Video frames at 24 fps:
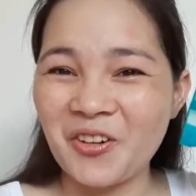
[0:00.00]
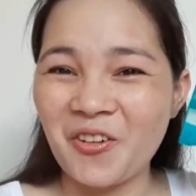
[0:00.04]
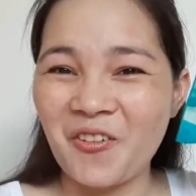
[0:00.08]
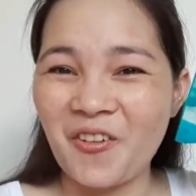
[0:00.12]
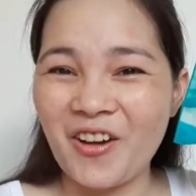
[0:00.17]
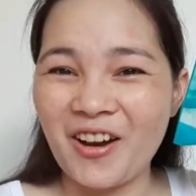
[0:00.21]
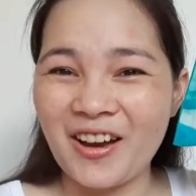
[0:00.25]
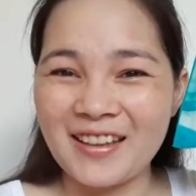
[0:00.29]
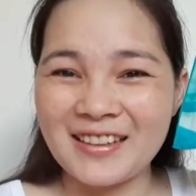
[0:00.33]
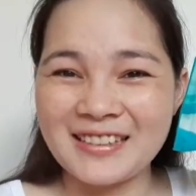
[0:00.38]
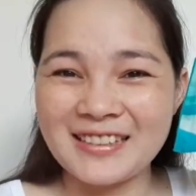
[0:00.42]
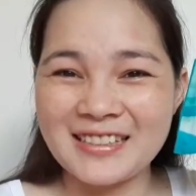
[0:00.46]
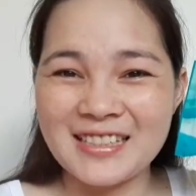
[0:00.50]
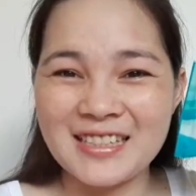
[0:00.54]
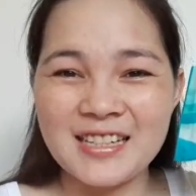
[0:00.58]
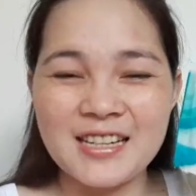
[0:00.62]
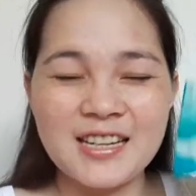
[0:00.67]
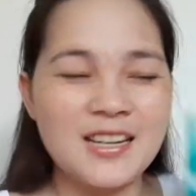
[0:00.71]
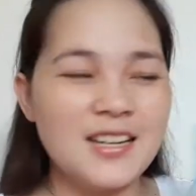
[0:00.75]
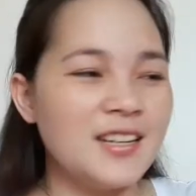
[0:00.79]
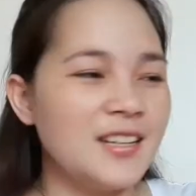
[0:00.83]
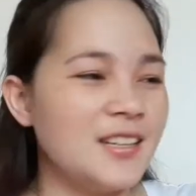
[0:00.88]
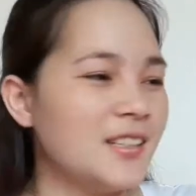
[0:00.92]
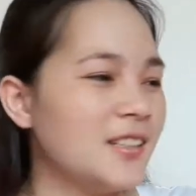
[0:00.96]
Tawat.
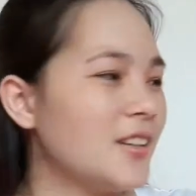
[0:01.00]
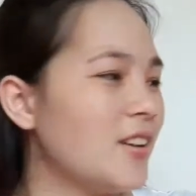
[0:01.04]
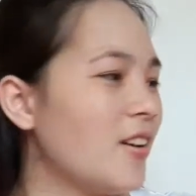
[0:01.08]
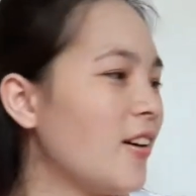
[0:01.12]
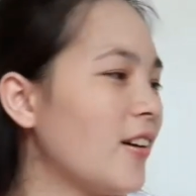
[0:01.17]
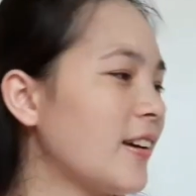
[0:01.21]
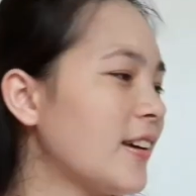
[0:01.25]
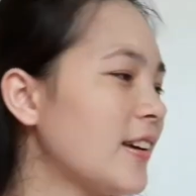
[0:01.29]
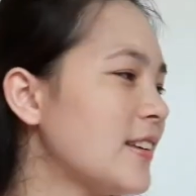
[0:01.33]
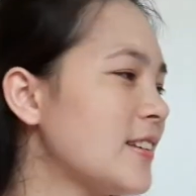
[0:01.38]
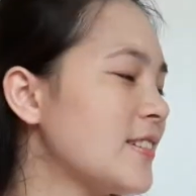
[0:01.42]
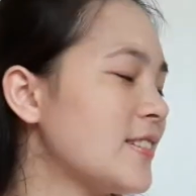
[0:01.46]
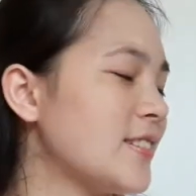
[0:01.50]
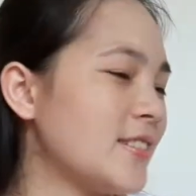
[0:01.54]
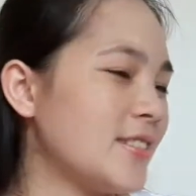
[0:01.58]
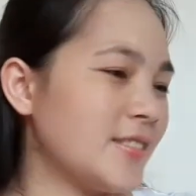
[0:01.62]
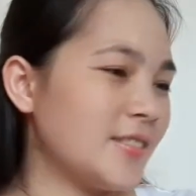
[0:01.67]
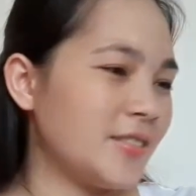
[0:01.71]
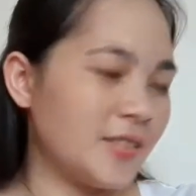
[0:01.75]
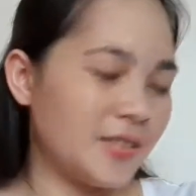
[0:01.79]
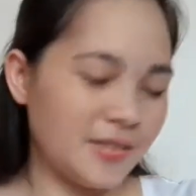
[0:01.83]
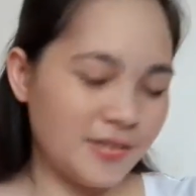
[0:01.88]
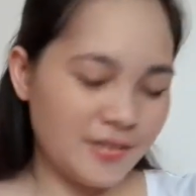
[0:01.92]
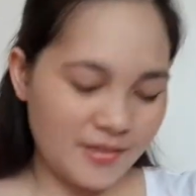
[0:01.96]
Okay,
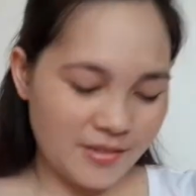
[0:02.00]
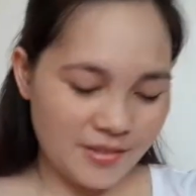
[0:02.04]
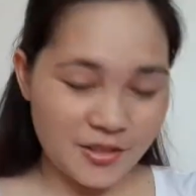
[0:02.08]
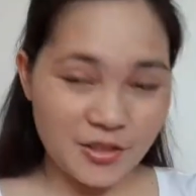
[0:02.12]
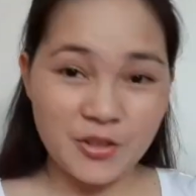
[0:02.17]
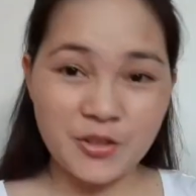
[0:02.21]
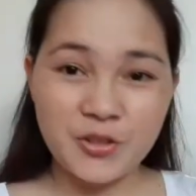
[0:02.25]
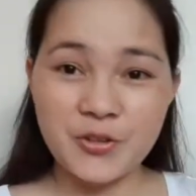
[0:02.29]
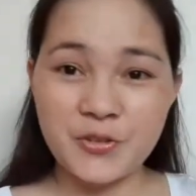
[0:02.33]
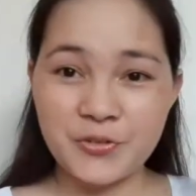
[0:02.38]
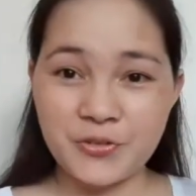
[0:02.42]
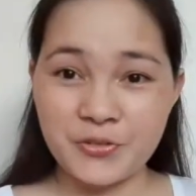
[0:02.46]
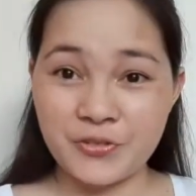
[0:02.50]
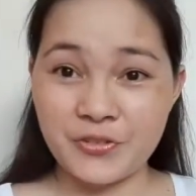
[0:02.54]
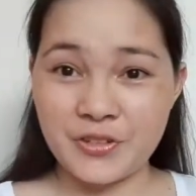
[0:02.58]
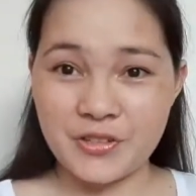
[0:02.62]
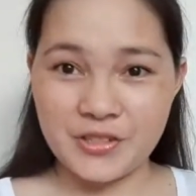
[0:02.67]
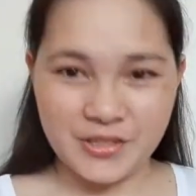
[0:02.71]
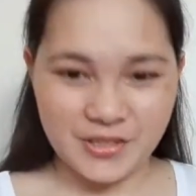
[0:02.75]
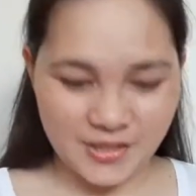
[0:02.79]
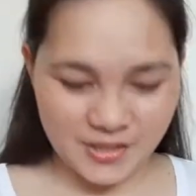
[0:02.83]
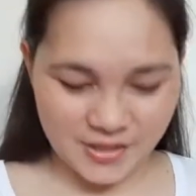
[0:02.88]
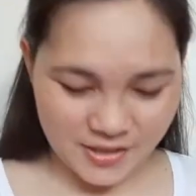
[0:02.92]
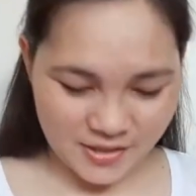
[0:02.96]
so, yun yung
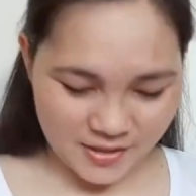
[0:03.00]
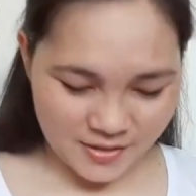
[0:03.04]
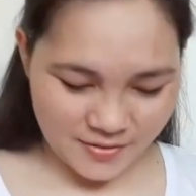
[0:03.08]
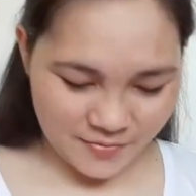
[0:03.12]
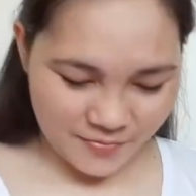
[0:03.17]
first.